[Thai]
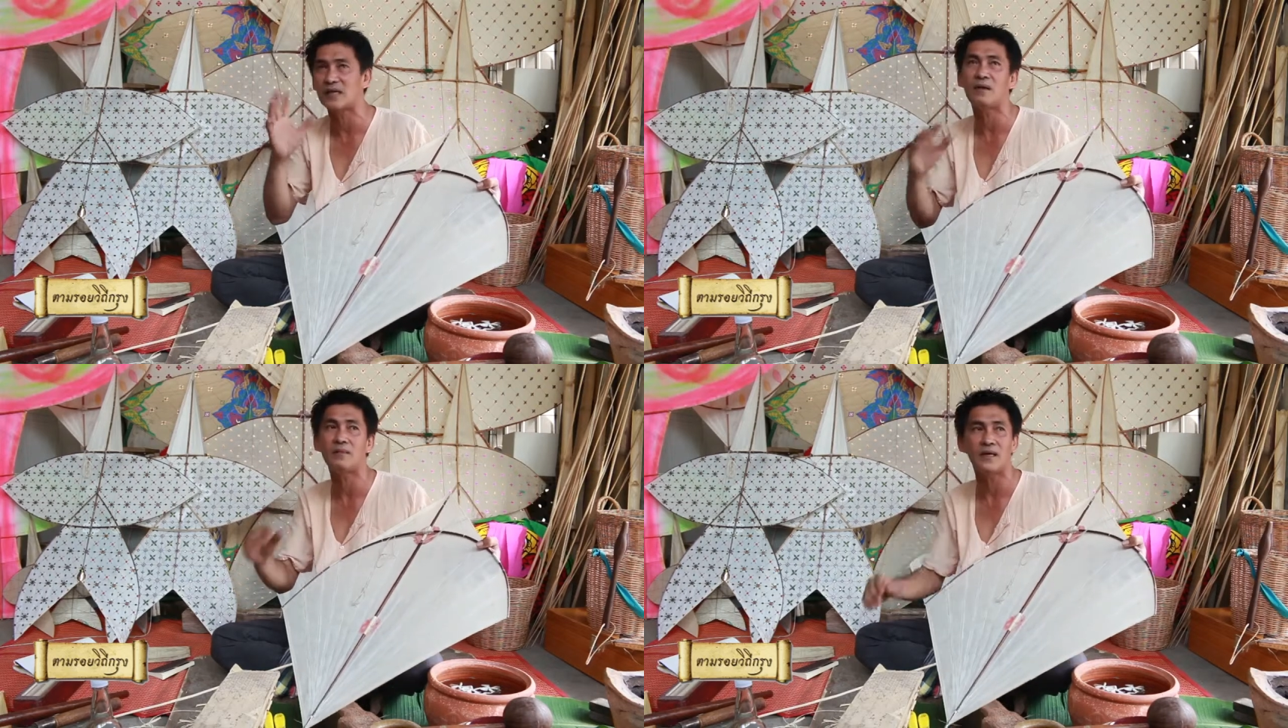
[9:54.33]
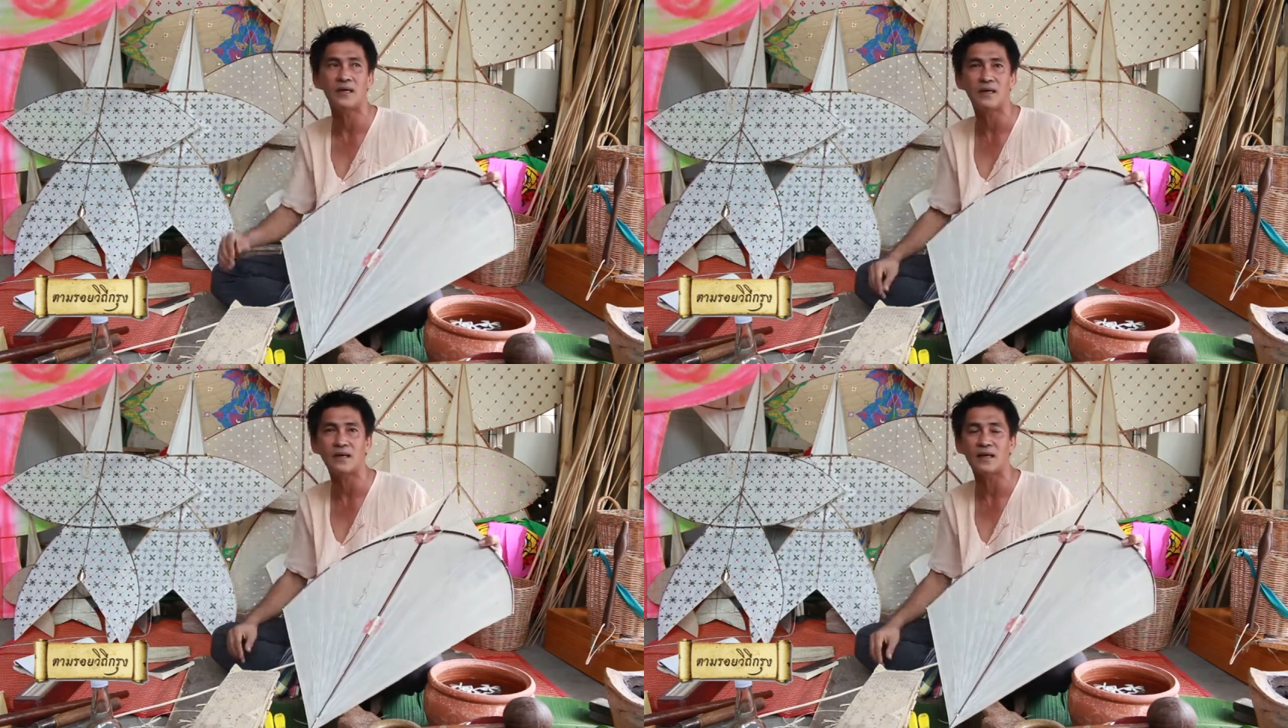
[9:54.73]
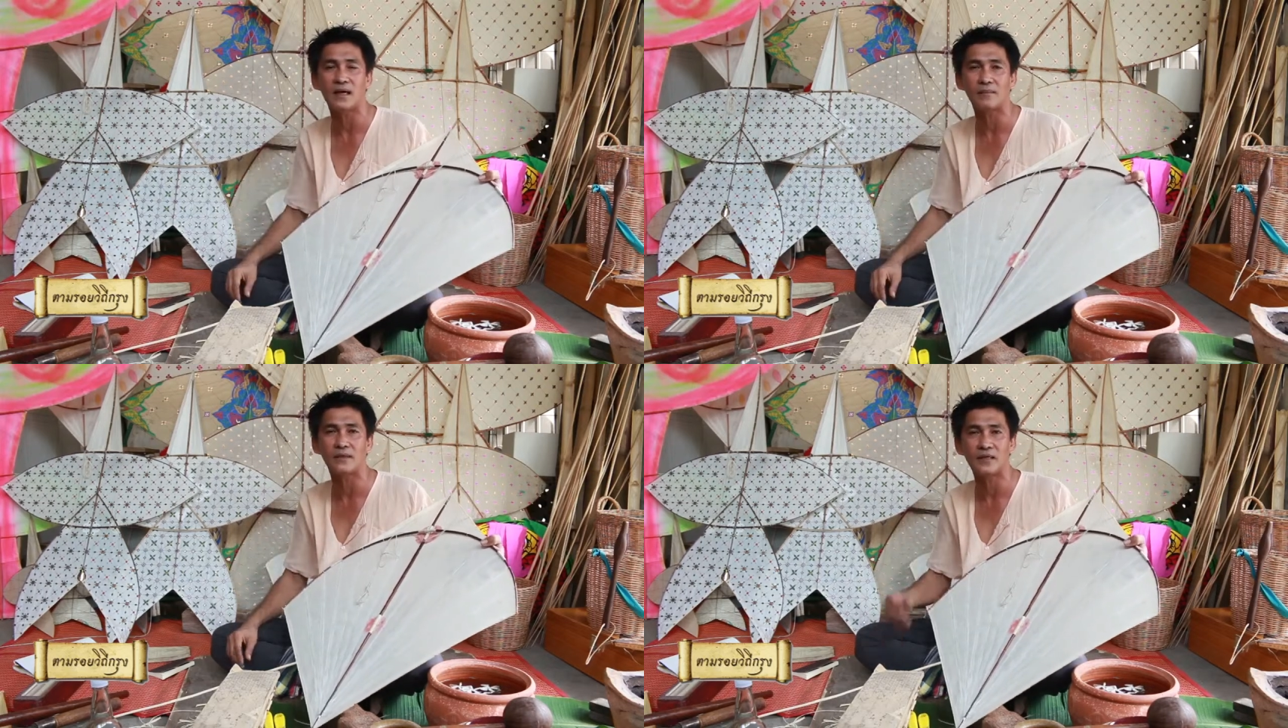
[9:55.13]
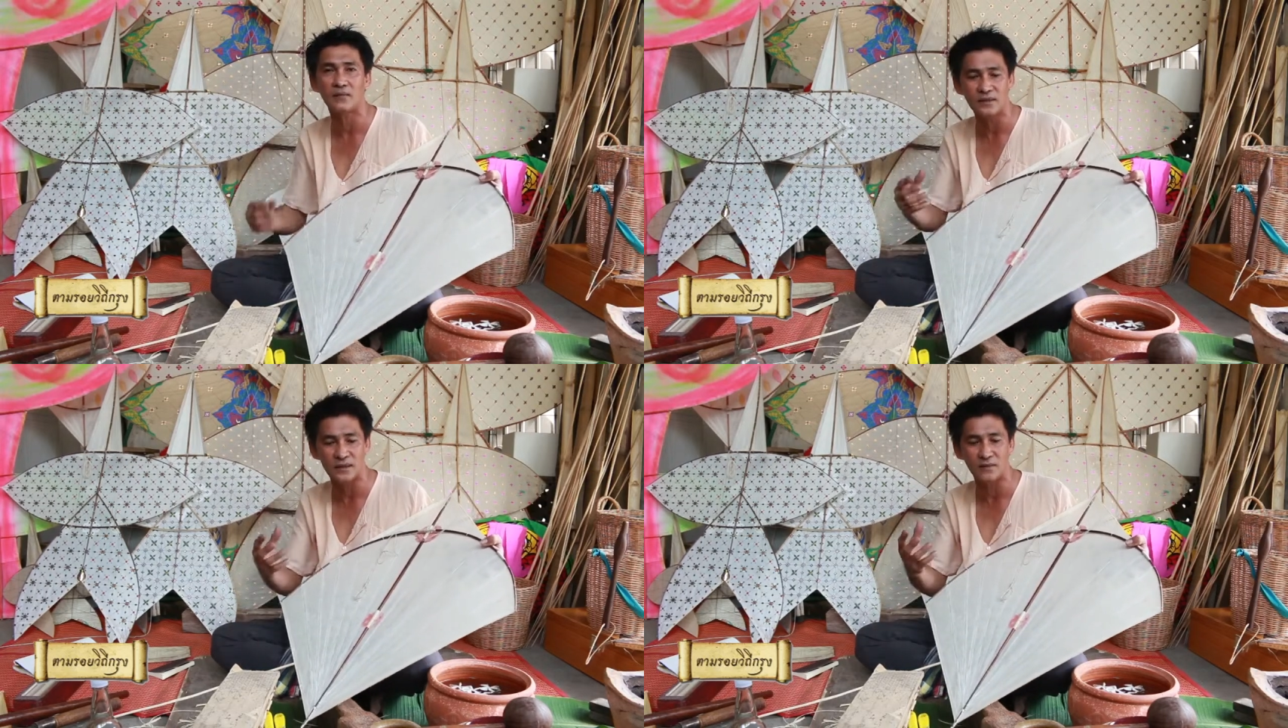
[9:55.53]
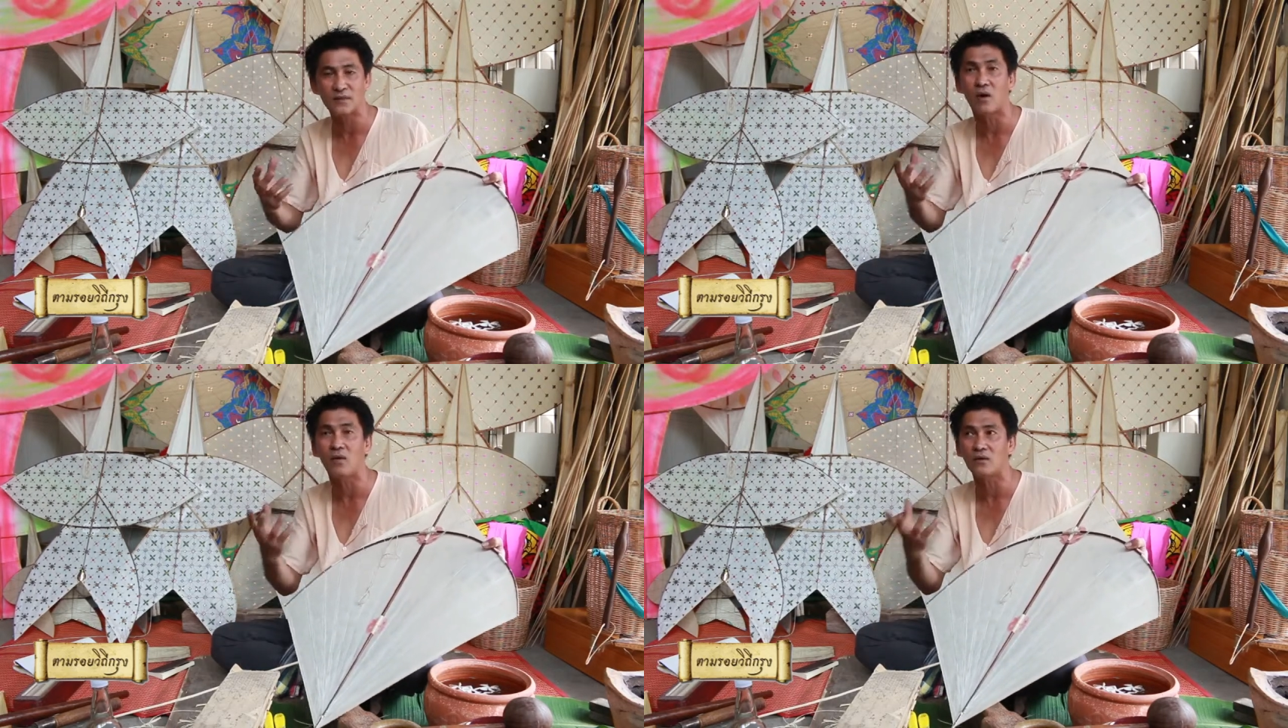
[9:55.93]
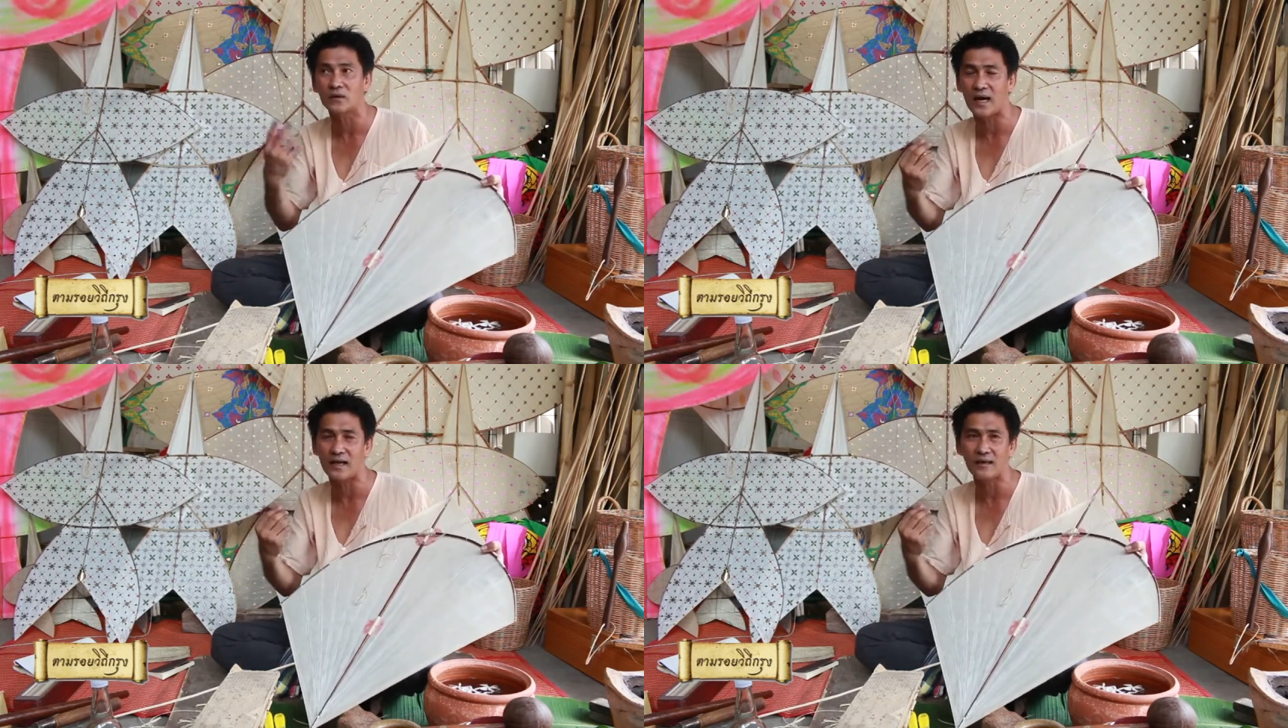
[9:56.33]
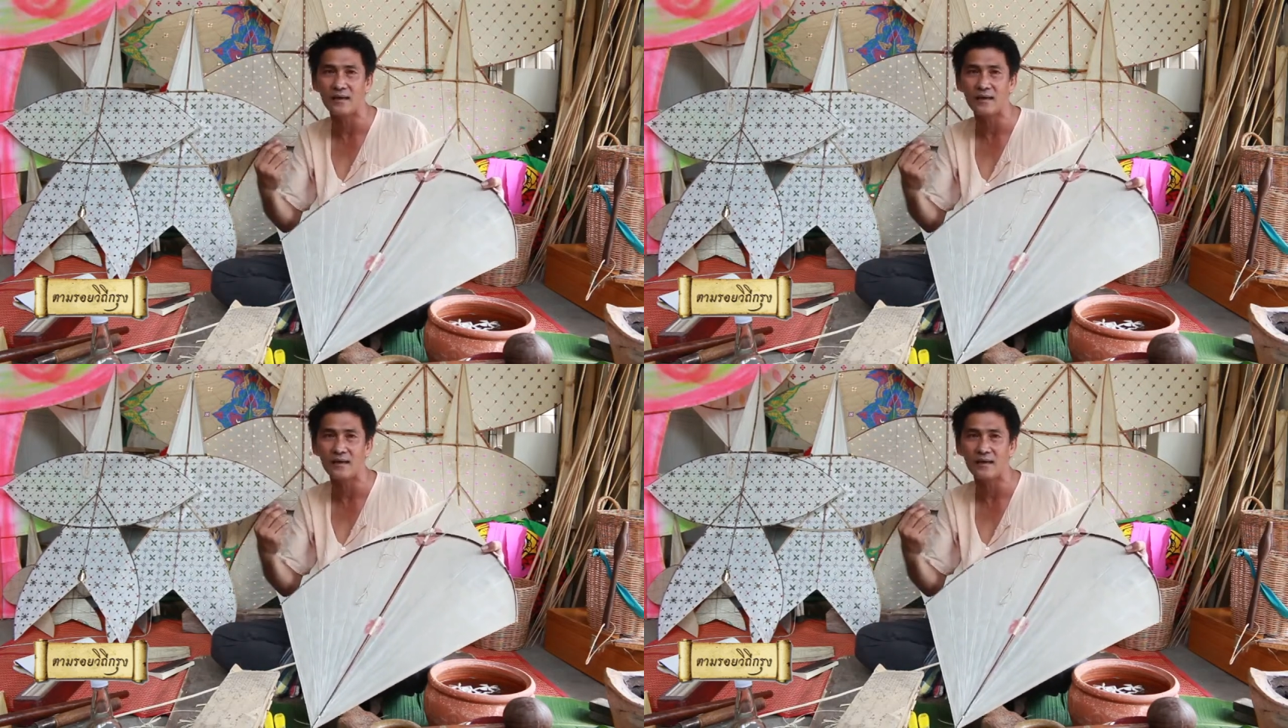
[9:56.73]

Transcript: จะไม่มีนะครับนี่คือวิถีชีวิตของคนไทย